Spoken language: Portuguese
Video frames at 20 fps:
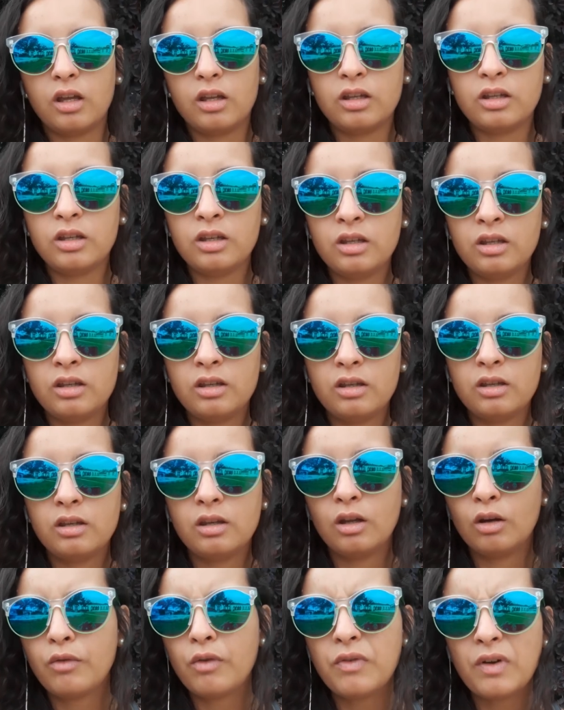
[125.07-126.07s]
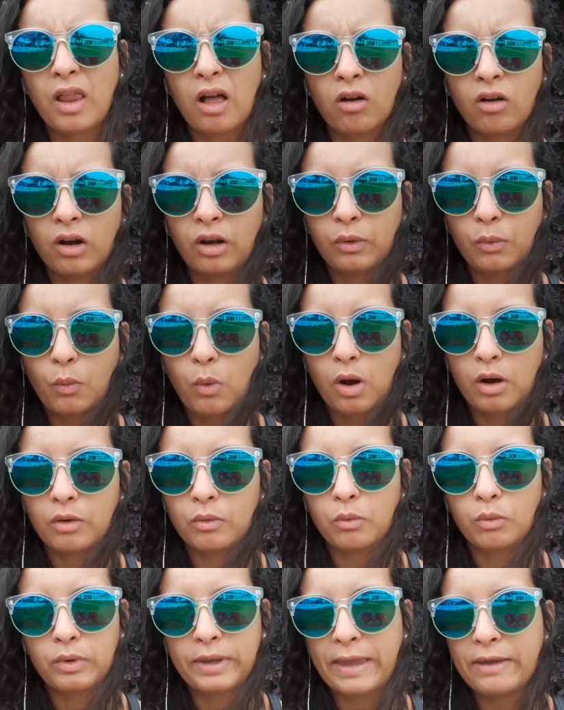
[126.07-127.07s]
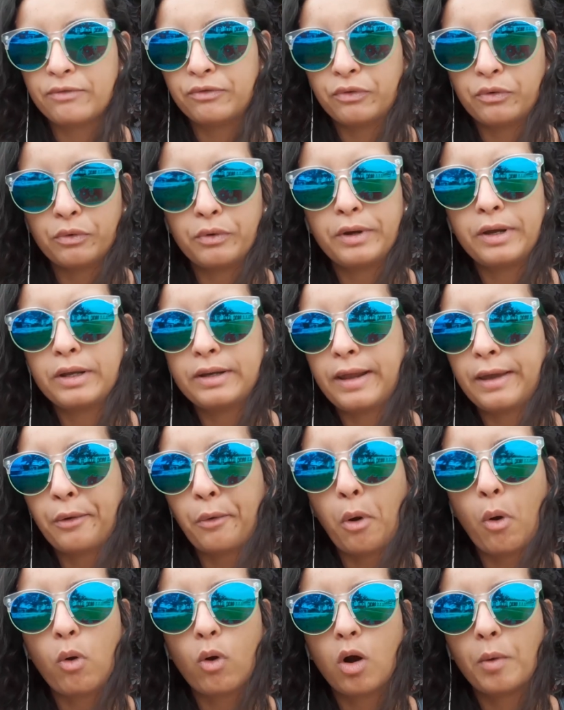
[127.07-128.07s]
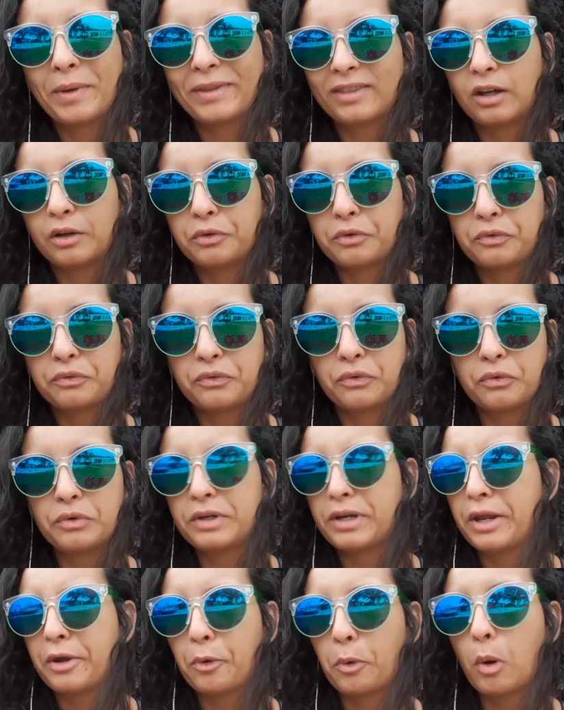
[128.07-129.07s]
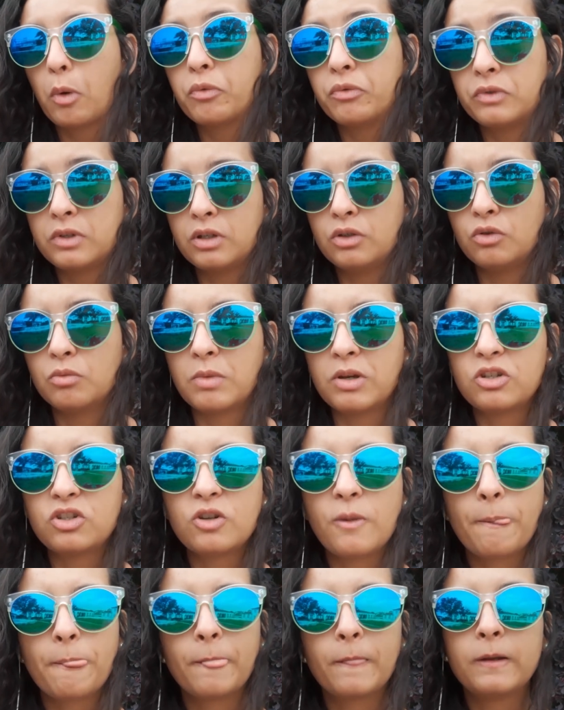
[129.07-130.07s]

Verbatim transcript: E eu não vou falar agora qual, quem foi, nem qual comentário que foi, nem qual vídeo, mas